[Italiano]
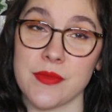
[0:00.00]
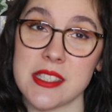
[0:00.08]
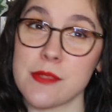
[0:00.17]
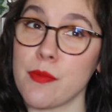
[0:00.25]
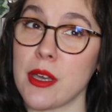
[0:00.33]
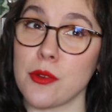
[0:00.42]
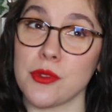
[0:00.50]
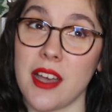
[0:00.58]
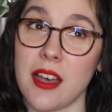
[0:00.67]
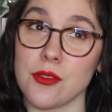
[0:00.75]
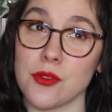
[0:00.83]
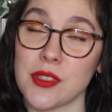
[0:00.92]
spero
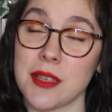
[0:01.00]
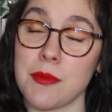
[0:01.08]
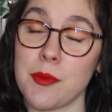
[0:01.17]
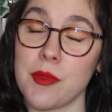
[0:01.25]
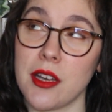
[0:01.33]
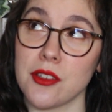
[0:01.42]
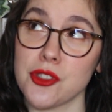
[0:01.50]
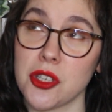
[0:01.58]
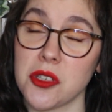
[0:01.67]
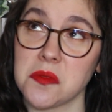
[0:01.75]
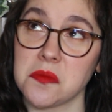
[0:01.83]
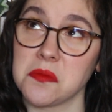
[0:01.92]
tanto che mi piacciono.